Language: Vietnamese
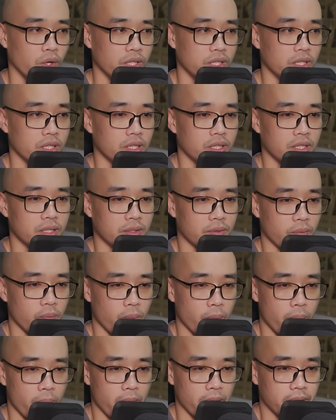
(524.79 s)
Kim Tiểu Thoa
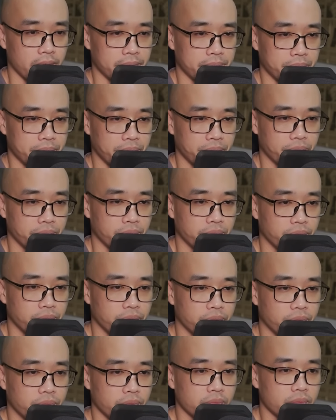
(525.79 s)
trầm ngâm.
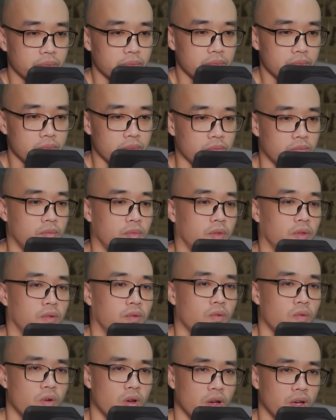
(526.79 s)
Thạch Mục đang là đối tượng
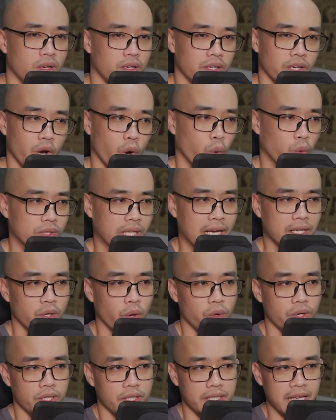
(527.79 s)
truy nã của Thiên Ma
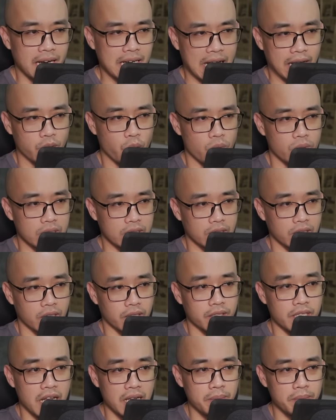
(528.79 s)
Tông, tất nhiên nàng
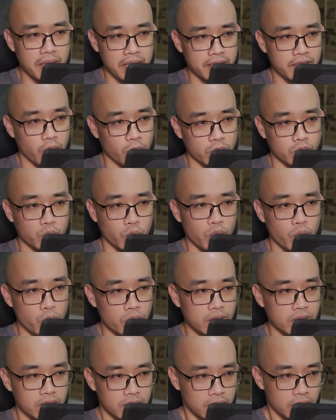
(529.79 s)
không thể nói rõ với Tư
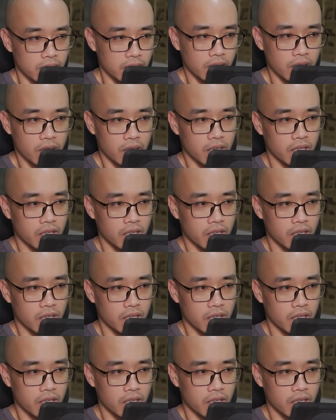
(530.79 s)
Đồ Hạo được.